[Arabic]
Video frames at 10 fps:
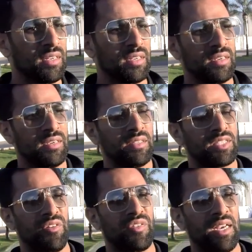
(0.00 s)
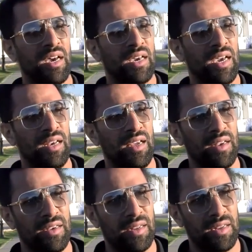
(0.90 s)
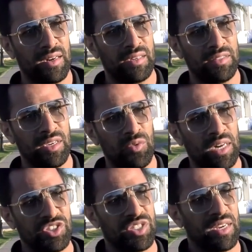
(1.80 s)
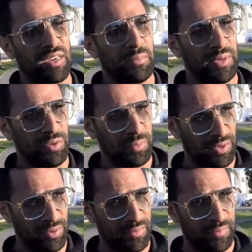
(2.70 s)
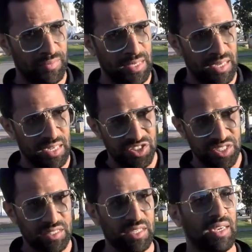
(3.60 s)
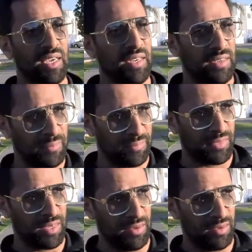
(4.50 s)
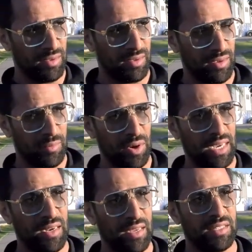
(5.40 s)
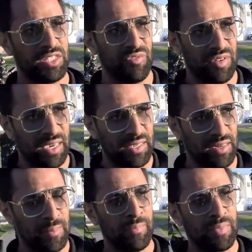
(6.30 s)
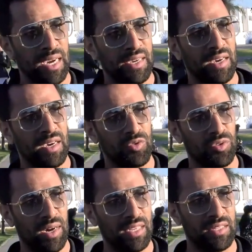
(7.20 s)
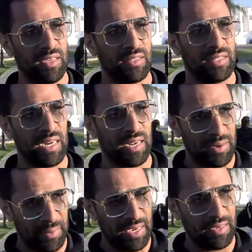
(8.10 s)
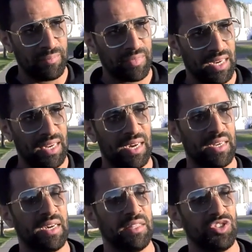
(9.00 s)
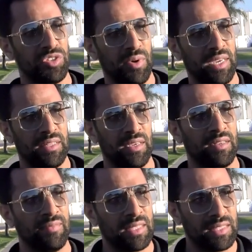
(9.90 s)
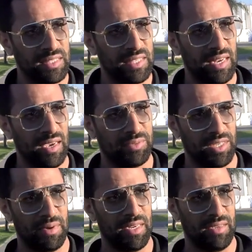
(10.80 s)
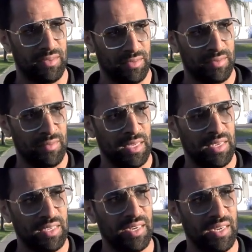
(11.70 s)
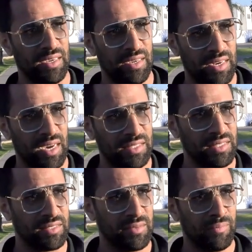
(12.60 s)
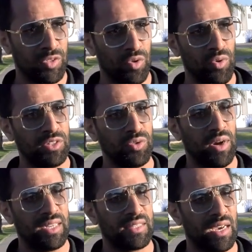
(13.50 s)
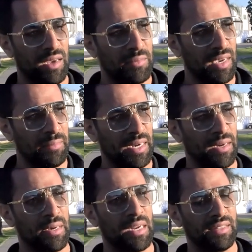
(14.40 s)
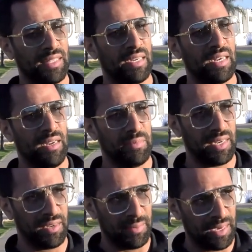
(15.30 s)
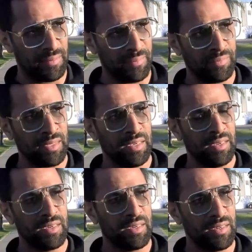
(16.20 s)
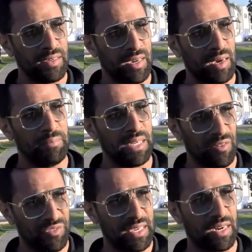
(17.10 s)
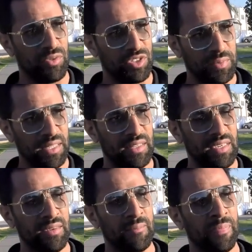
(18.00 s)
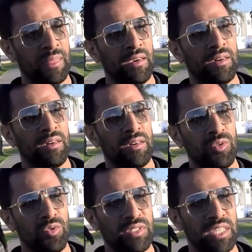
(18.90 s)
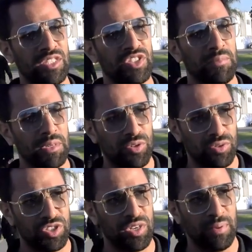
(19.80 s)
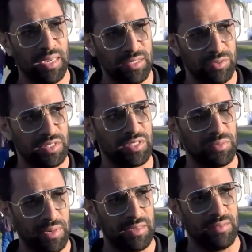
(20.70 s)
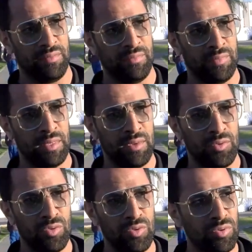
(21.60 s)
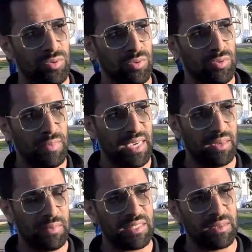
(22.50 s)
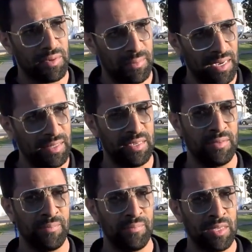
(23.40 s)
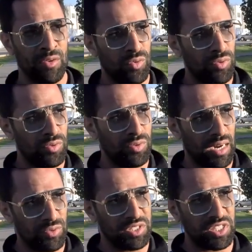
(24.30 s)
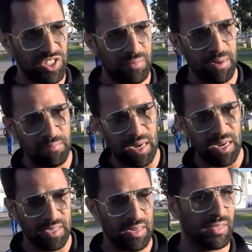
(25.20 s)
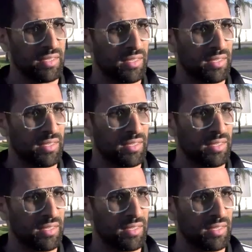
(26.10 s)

آه، اتفقنا على اننا ندير واحد الشراكه بيني وبينه هذا الشخص قنعني بواحد الاتفاقيه ان غيكون واحد الدخل ربحي اللي انا غادي نجيب واحد السلع بثمن يعني ناقص هو عنده واحد الطاقم كبير عبر الانترنت اللي يمكن يبيع أه، حبيت الفكره وعجبتني أه، وقلت علاش لي ما ندخلش لبلادي ونستثمر وما كاين ما احسن من بلادي ونعاون حتى شباب معايا هذا